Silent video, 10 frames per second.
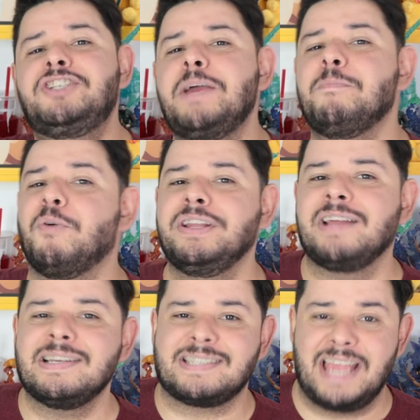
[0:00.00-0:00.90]
de
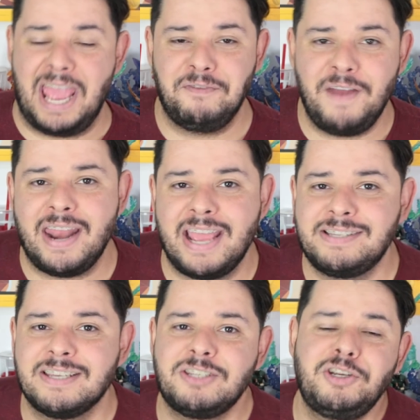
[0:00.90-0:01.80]
muitas
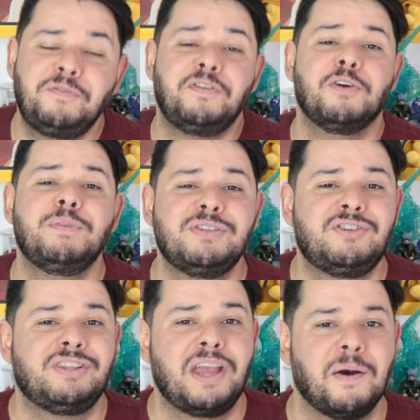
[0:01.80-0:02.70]
referências de filmes
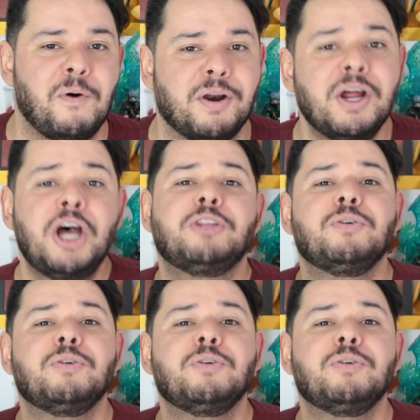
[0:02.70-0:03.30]
de terror